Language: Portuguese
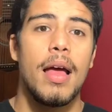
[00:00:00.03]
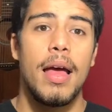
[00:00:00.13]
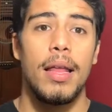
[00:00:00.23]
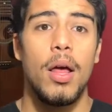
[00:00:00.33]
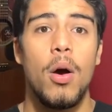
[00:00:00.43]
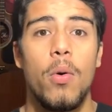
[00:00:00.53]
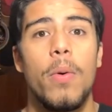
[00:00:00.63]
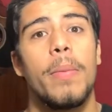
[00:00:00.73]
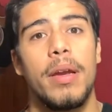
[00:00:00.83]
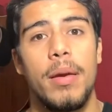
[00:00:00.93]

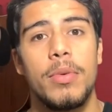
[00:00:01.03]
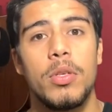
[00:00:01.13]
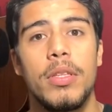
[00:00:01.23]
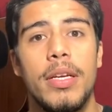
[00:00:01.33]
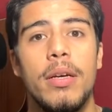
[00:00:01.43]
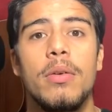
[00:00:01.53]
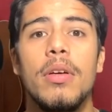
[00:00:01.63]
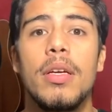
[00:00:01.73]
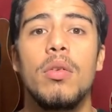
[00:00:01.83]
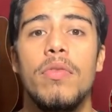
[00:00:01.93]
Hello, my name is
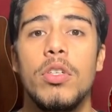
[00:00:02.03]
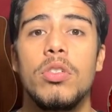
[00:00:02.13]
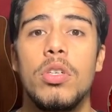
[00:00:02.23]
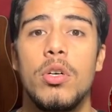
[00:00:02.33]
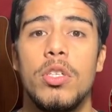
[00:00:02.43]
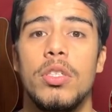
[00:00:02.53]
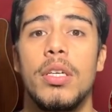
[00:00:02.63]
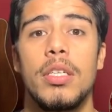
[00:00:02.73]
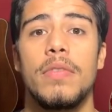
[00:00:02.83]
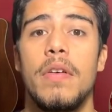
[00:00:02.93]
Rodrigo e no vídeo de hoje
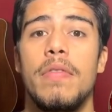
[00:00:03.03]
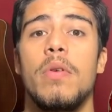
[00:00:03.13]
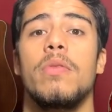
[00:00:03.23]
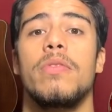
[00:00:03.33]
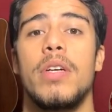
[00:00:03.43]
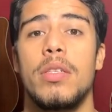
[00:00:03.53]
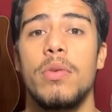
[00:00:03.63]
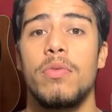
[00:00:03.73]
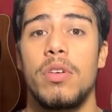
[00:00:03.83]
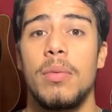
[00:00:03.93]
a gente vai ver o
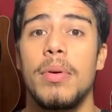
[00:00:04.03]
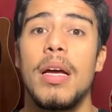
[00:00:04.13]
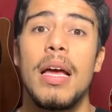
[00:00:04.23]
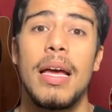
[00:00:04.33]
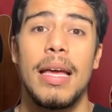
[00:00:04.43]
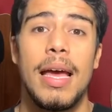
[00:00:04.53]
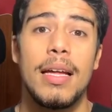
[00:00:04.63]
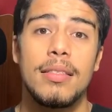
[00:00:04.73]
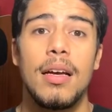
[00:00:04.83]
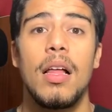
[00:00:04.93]
phrasal verb
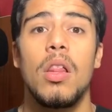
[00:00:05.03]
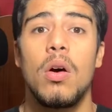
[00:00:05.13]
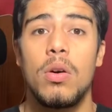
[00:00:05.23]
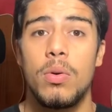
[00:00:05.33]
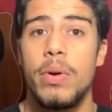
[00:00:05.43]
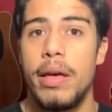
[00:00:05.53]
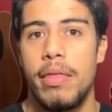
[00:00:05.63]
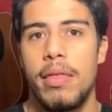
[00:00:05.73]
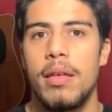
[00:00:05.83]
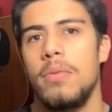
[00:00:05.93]
get along with,
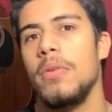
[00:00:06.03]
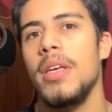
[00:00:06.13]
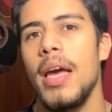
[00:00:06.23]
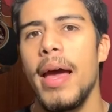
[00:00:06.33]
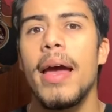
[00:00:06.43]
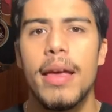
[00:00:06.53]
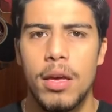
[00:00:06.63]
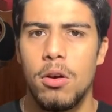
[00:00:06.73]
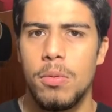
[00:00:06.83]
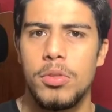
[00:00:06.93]
o que é e
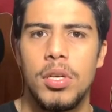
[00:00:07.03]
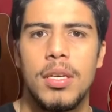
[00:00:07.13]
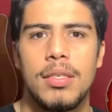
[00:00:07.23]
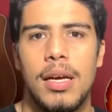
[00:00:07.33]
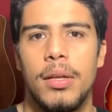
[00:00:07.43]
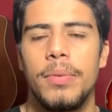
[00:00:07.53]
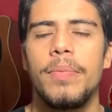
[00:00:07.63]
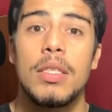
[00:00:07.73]
como utilizá-lo.